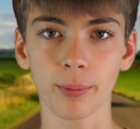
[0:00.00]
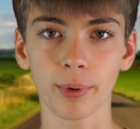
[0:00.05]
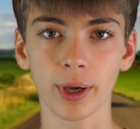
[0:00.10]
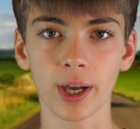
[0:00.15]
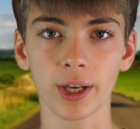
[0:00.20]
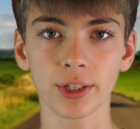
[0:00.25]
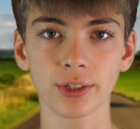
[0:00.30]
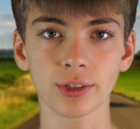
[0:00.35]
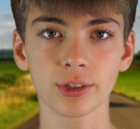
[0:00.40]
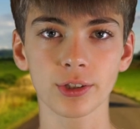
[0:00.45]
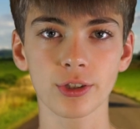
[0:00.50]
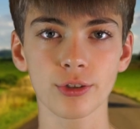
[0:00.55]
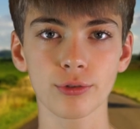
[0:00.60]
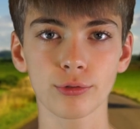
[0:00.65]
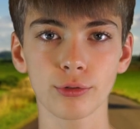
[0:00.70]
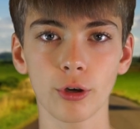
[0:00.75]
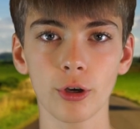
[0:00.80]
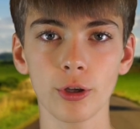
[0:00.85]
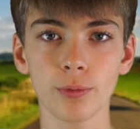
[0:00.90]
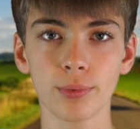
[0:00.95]
Breite zu
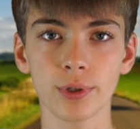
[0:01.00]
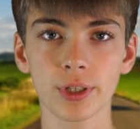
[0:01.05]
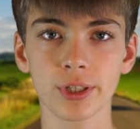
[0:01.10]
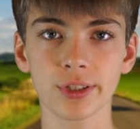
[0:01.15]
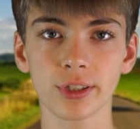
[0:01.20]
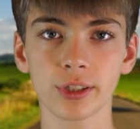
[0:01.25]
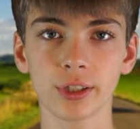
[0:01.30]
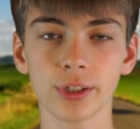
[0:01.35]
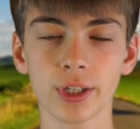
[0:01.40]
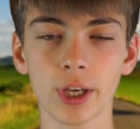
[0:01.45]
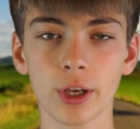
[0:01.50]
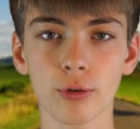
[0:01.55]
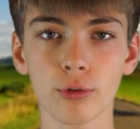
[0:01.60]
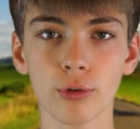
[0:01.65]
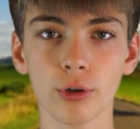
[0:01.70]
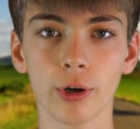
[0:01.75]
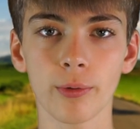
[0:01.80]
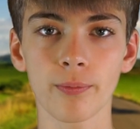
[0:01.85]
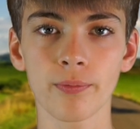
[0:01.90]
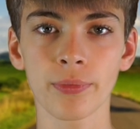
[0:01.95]
9 Pixeln in der
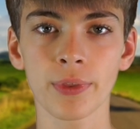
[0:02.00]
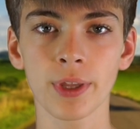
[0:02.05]
Höhe.